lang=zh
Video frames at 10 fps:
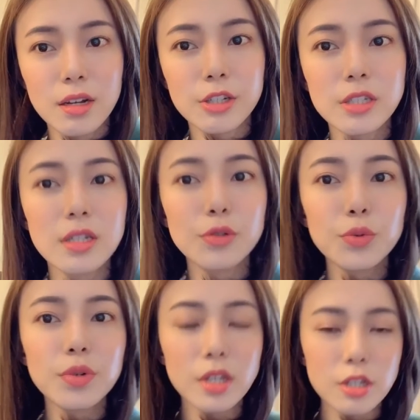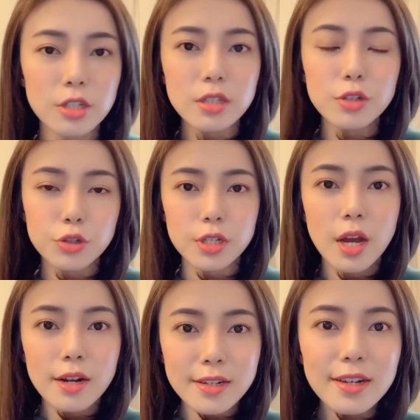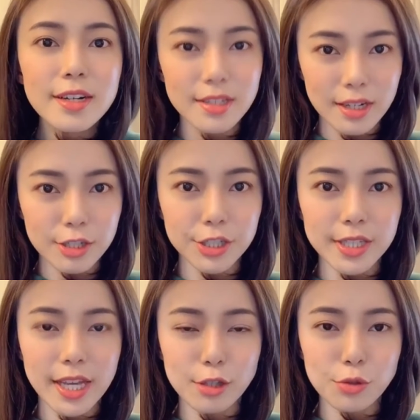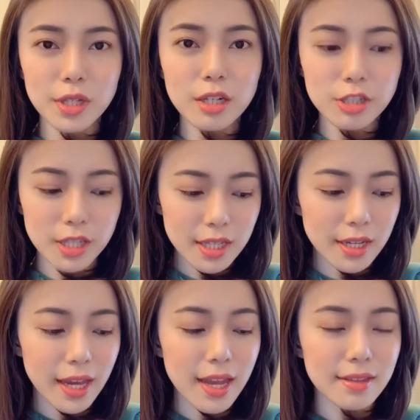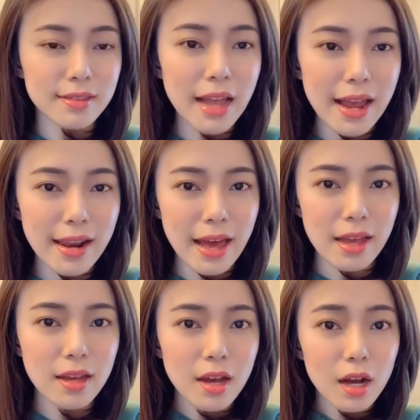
可是呢，如果你是真的是认可那个职业，你觉得那个职业能给你带来